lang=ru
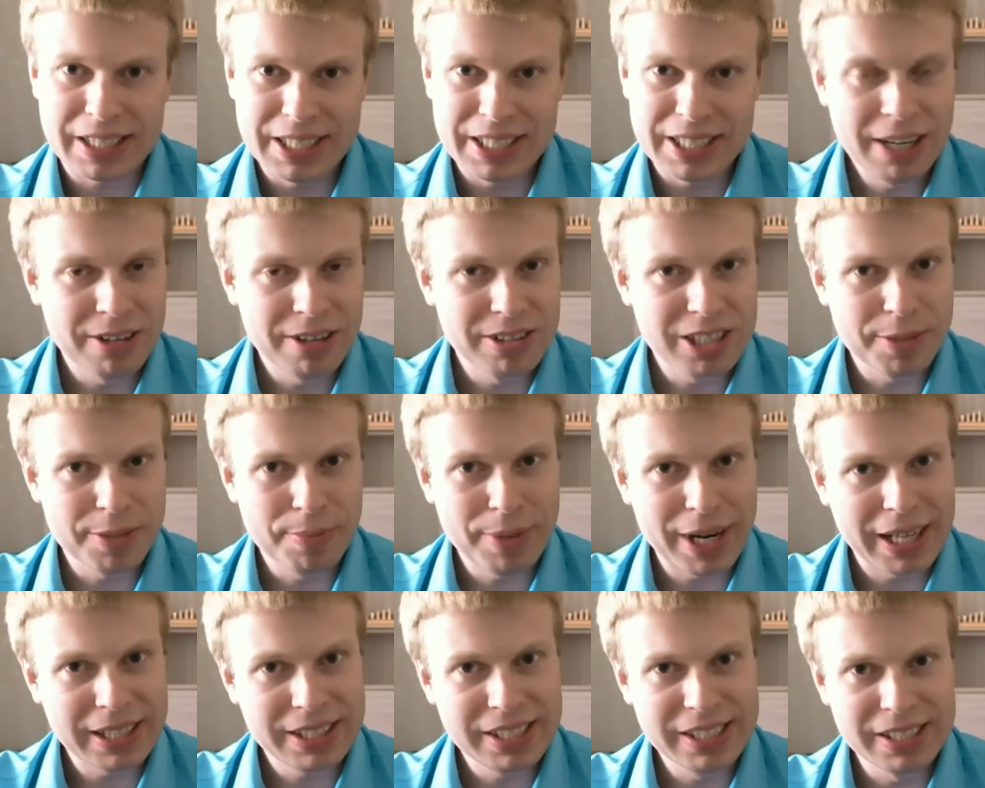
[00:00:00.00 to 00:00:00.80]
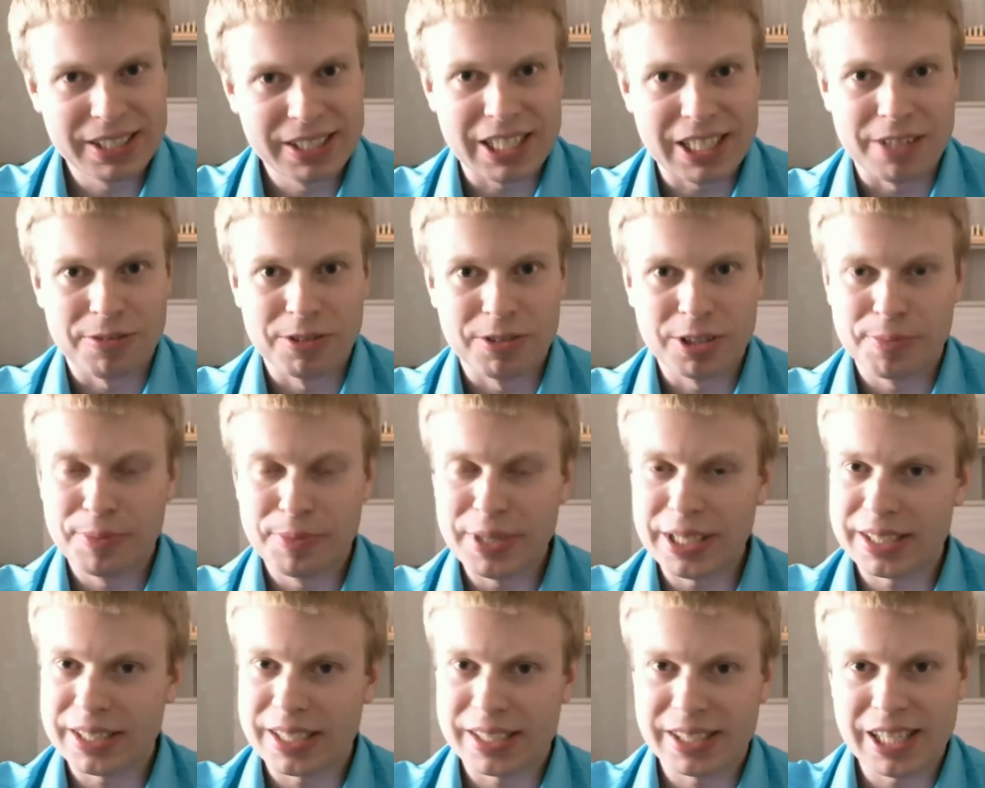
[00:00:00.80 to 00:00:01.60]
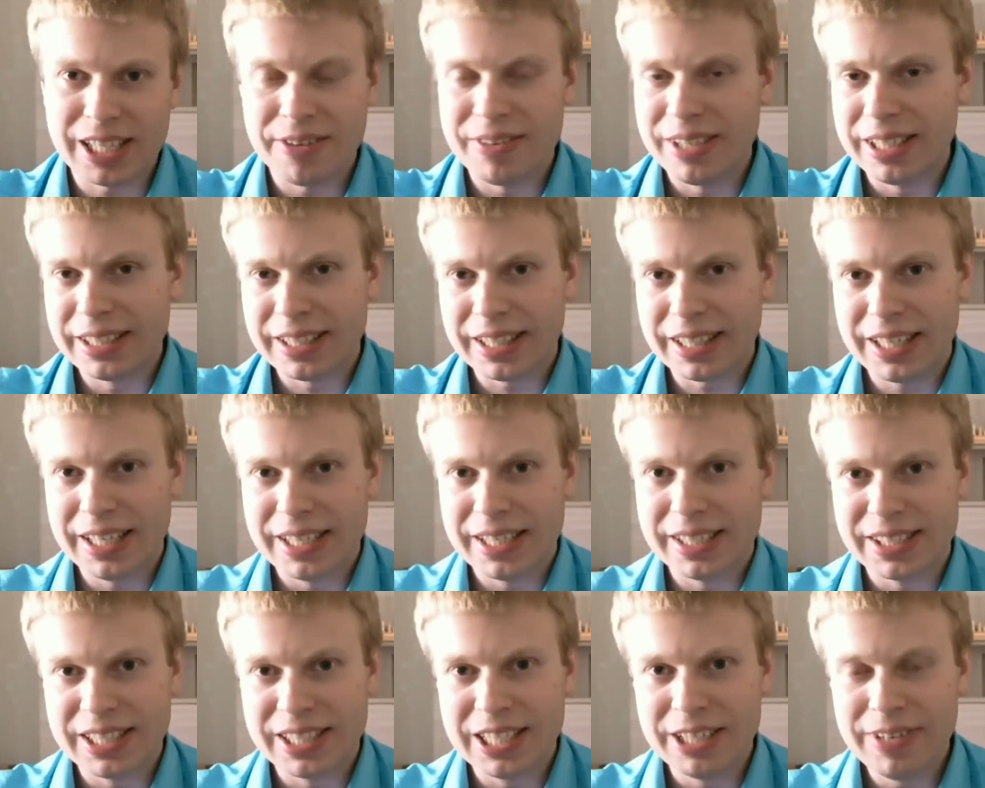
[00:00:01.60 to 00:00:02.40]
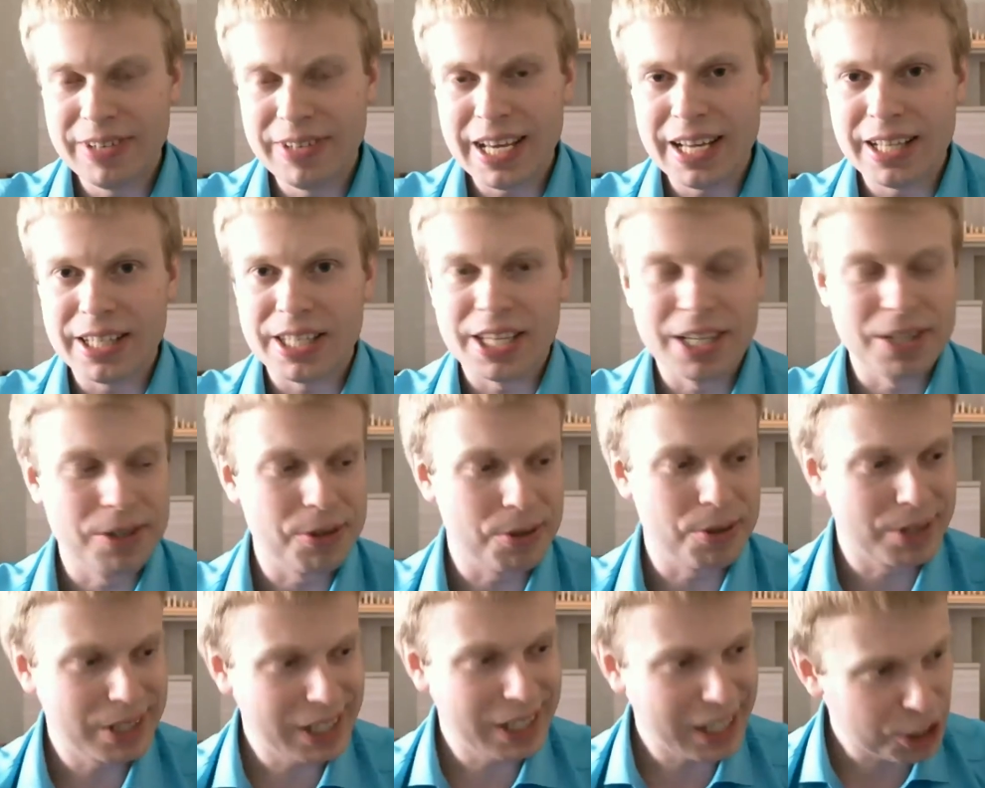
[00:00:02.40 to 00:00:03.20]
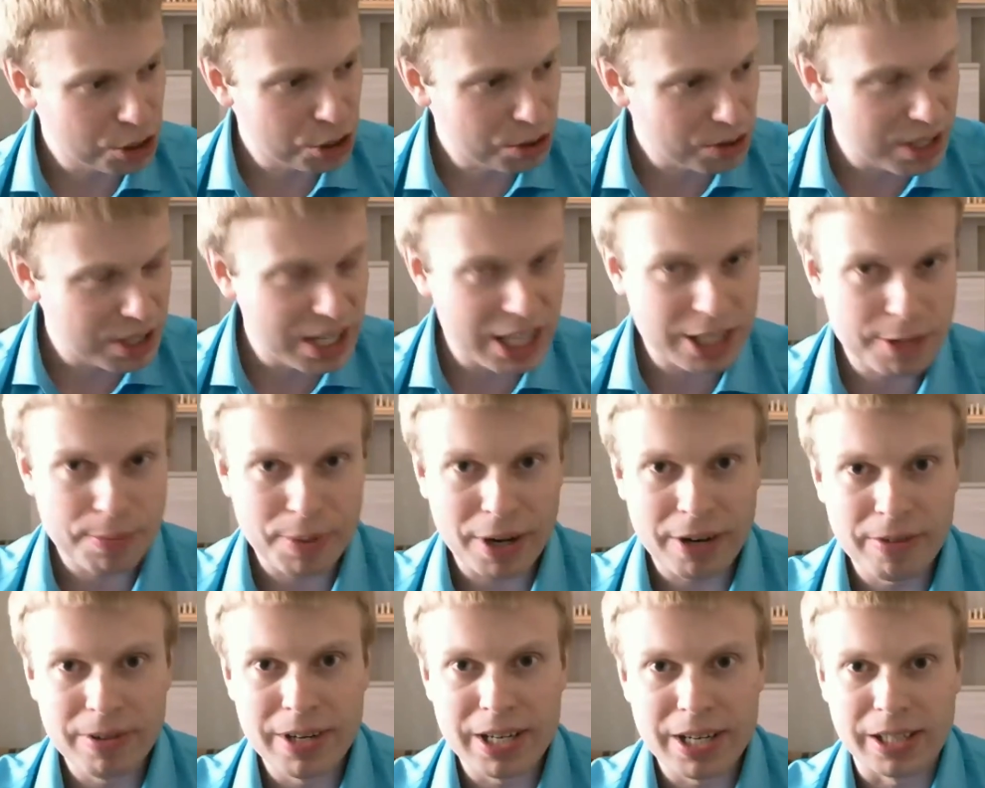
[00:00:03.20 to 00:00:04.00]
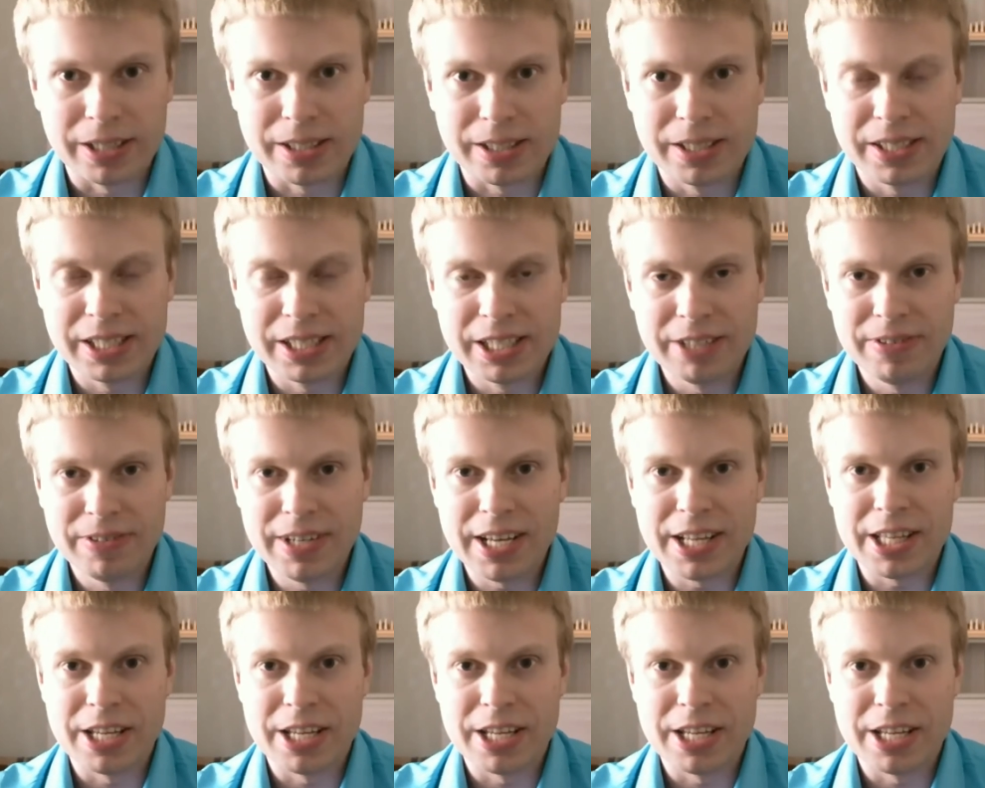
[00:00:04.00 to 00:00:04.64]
я вот обратился, вот мне составили такие заявления, я говорю, так а что ты не отправлял эти заявления,